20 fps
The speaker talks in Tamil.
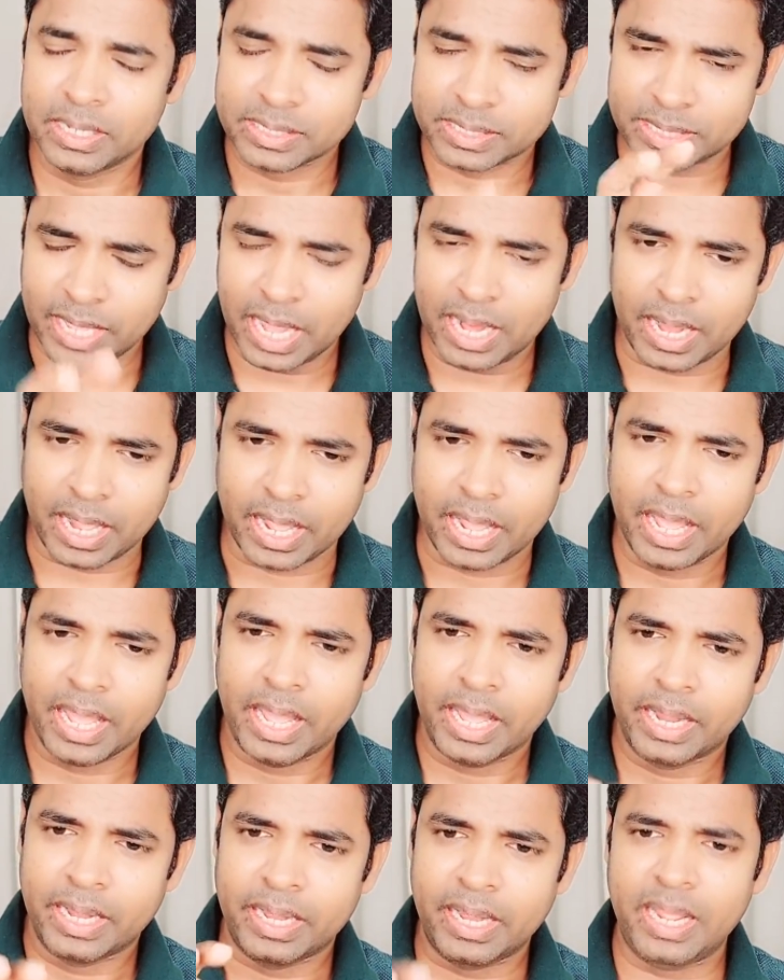சரி
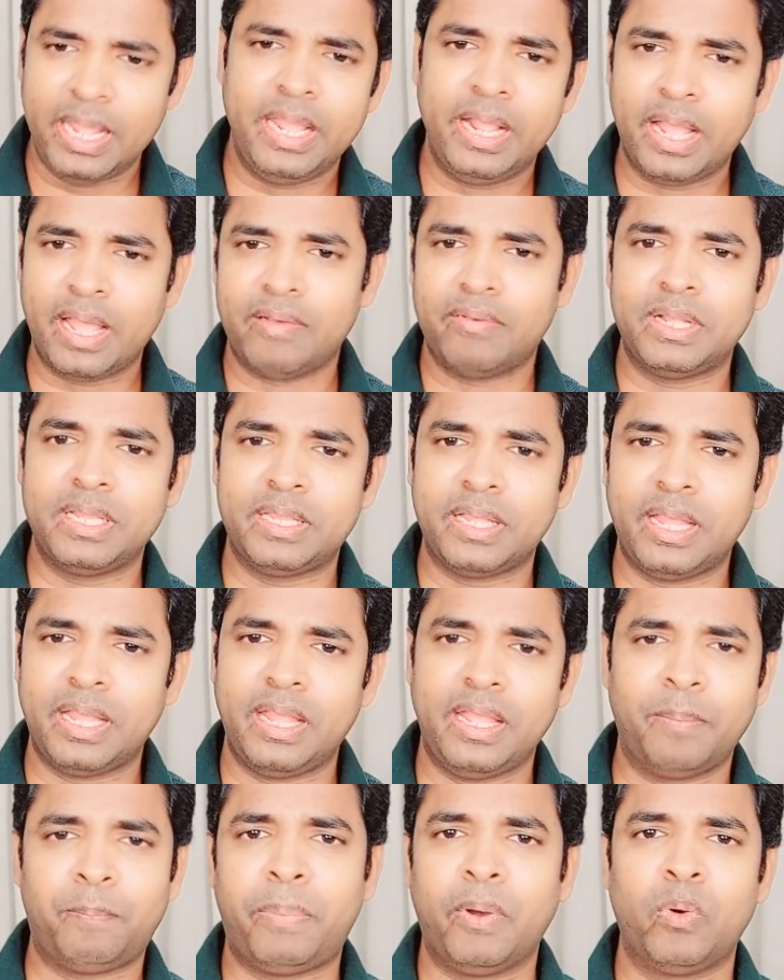நீங்கள் வந்து
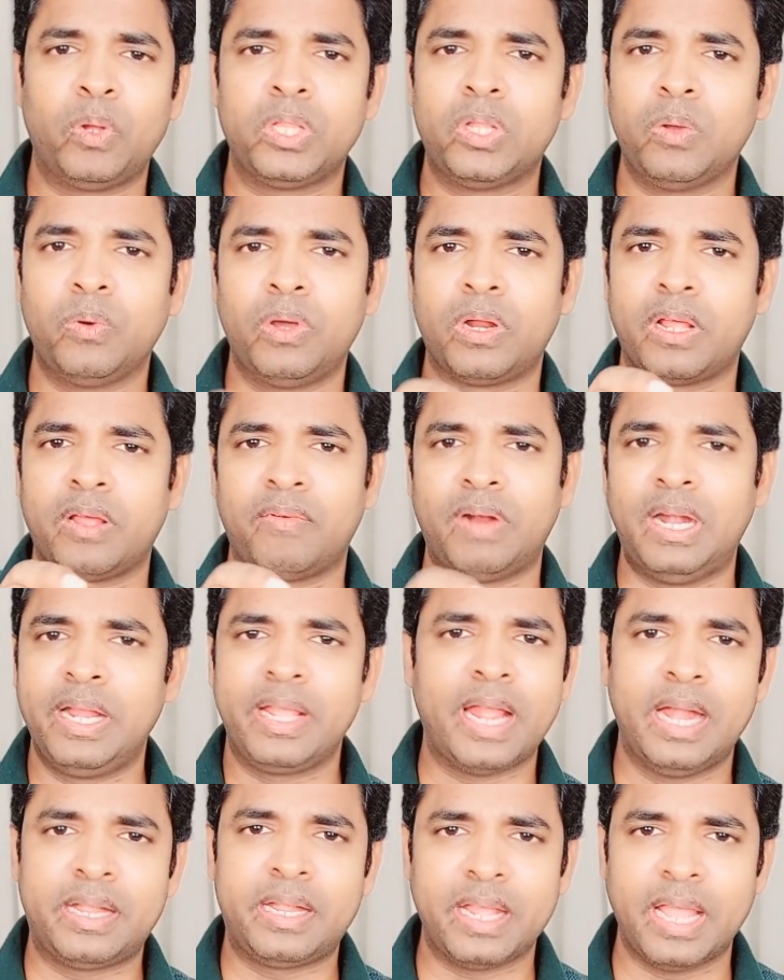இப்போ வந்து ஒரு
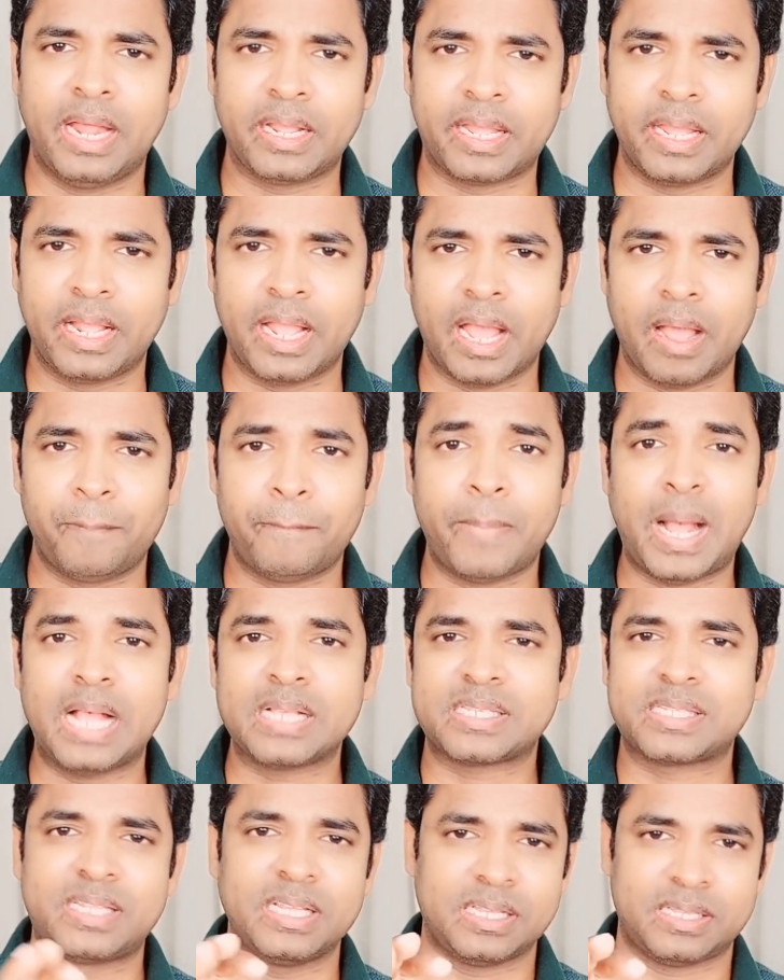வழிகாட்டியாக இருக்கீங்க
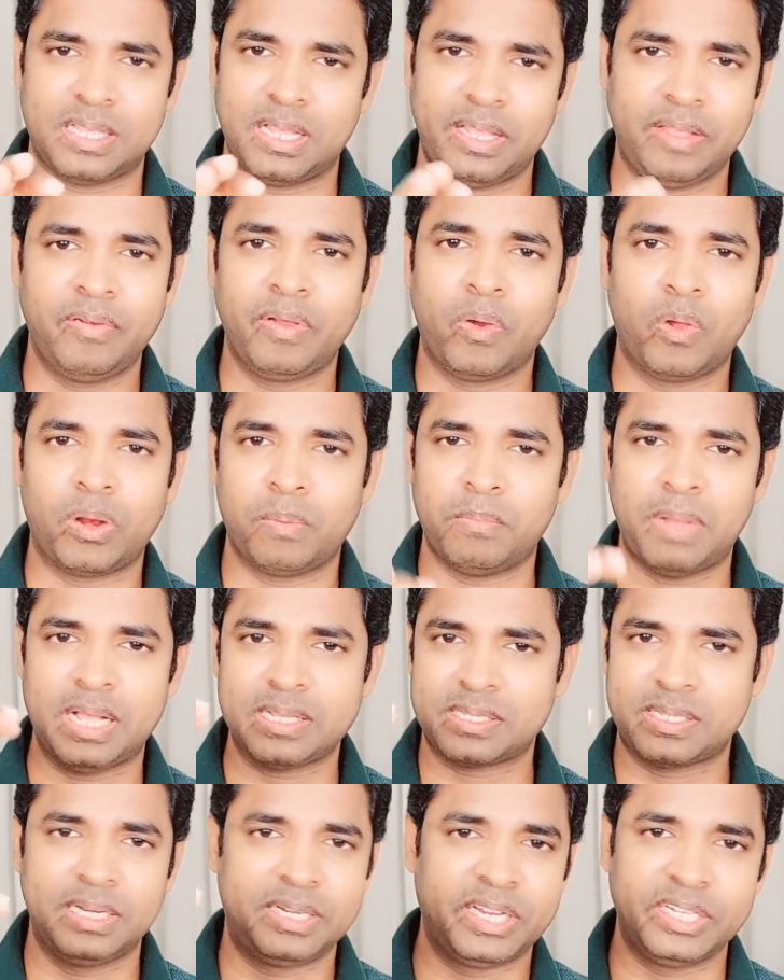மாஸ்டர்ஸ் இவங்க ஒரு
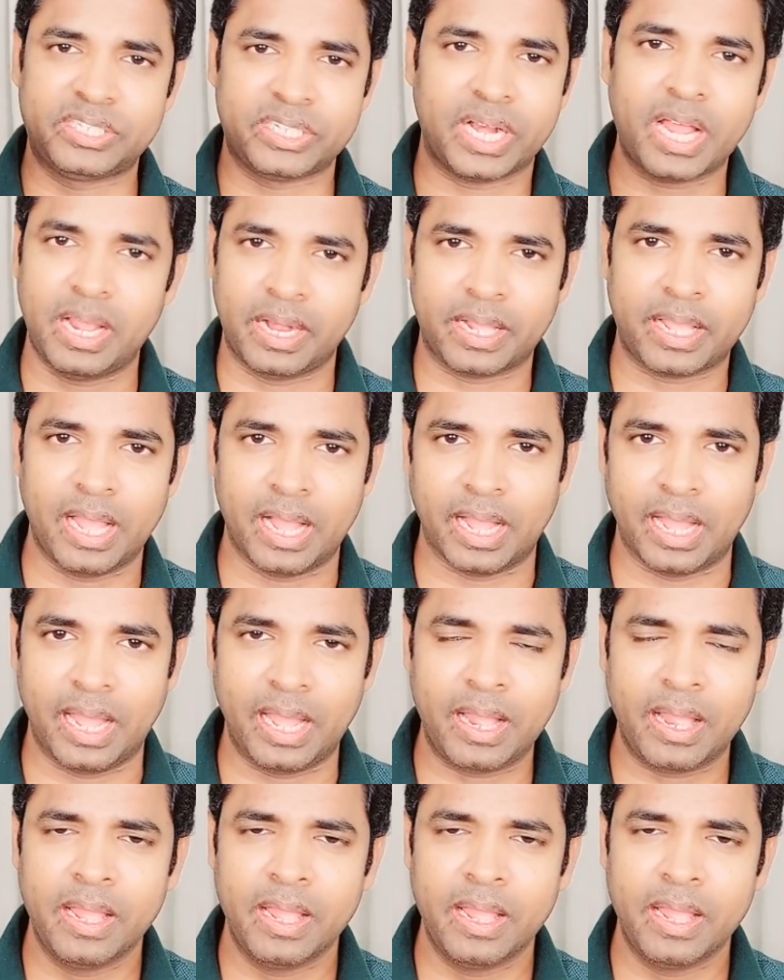மாஸ்டர் டீச்சராக இருக்காங்க